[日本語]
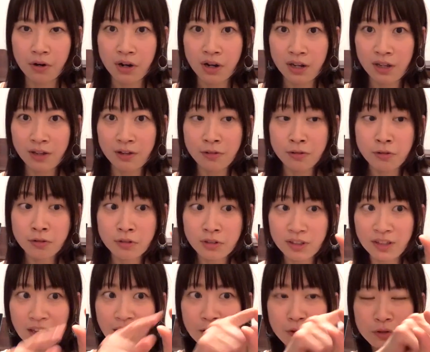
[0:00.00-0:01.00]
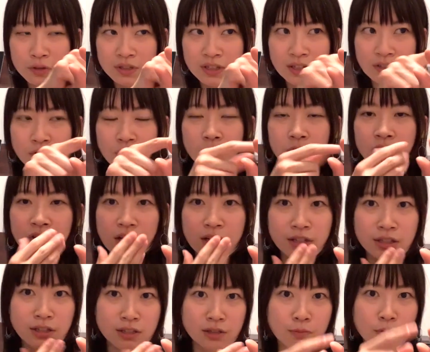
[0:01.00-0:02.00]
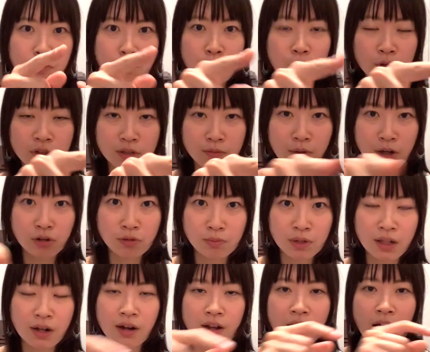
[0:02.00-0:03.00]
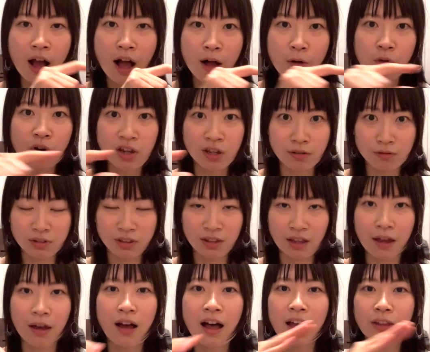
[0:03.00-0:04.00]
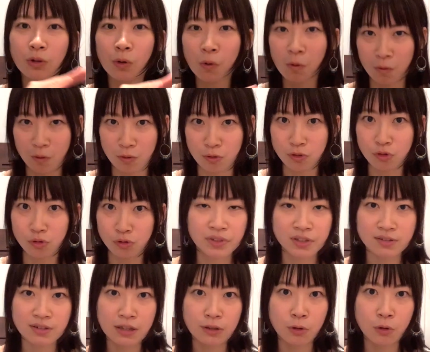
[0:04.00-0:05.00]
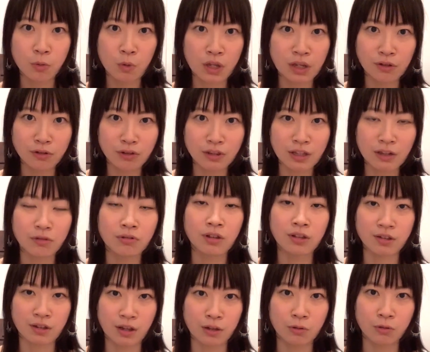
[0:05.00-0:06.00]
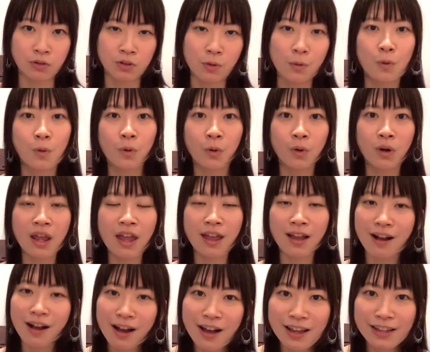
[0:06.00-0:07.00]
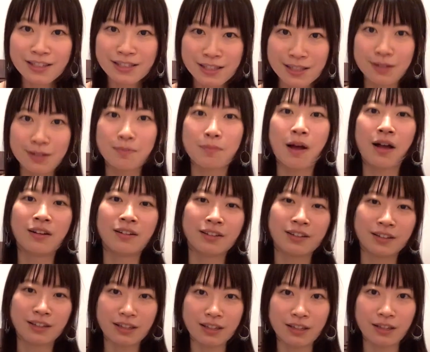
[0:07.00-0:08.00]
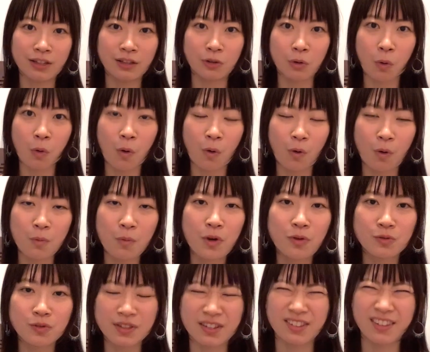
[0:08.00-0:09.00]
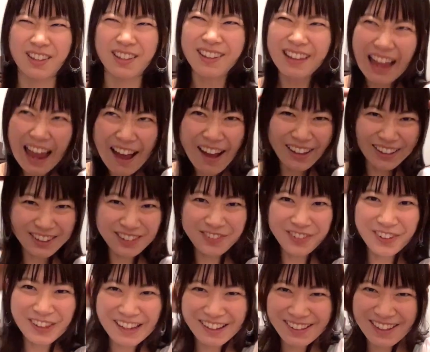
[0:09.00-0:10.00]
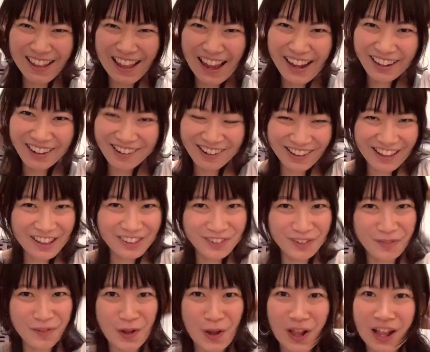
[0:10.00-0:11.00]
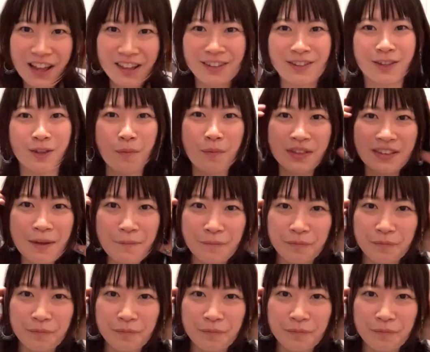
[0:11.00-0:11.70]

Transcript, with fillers: are you って言った瞬間に自分も字幕見ながら How are you って後追う、シャドーイングって言うんですけど、それが一番いいと思うんですけどね。私もできてないからなんとも言えないです。すいません。